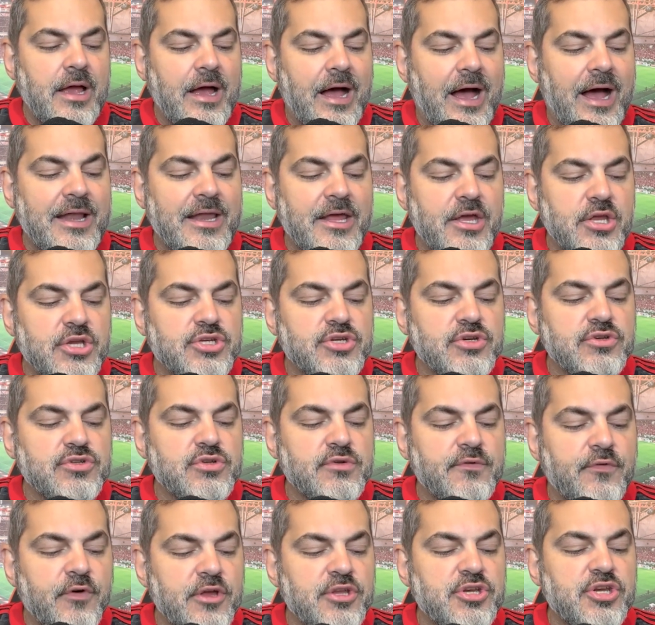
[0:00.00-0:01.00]
Além
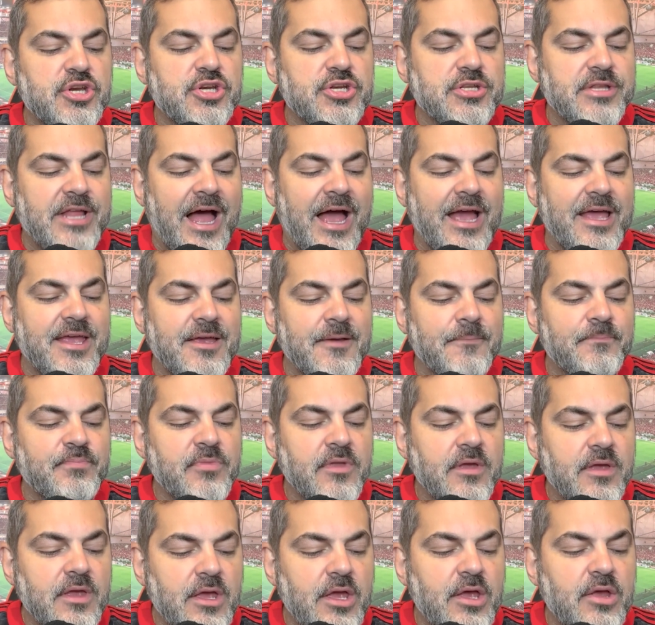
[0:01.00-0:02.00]
disso, foi destaque
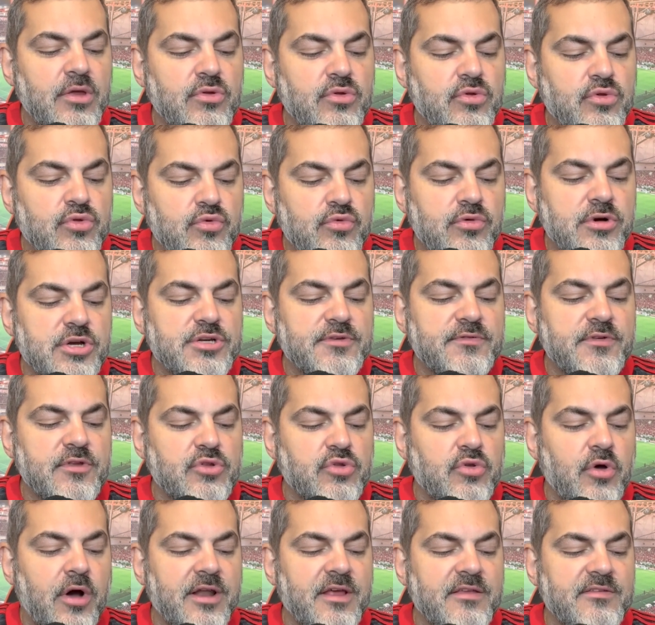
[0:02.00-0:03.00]
em duas
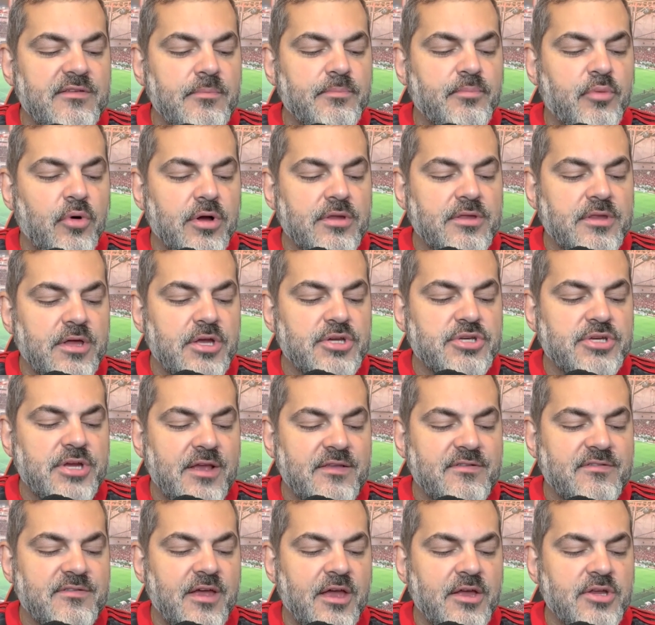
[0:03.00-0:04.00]
vitórias importantes
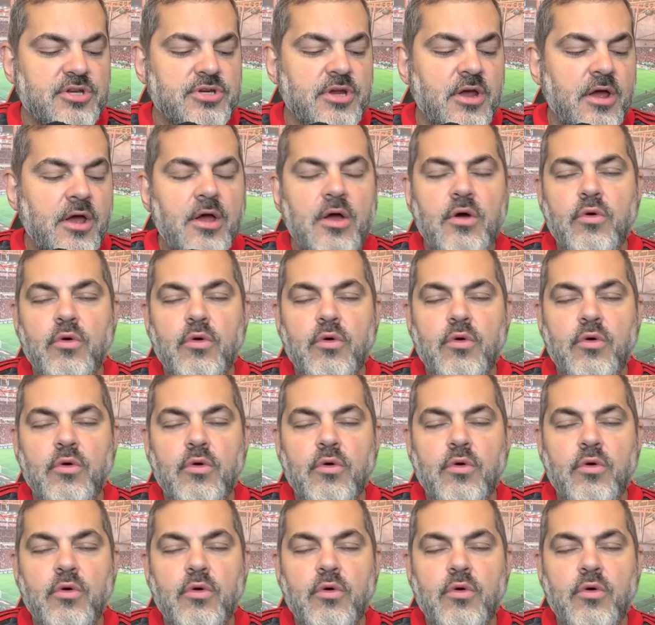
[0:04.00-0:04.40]
recentes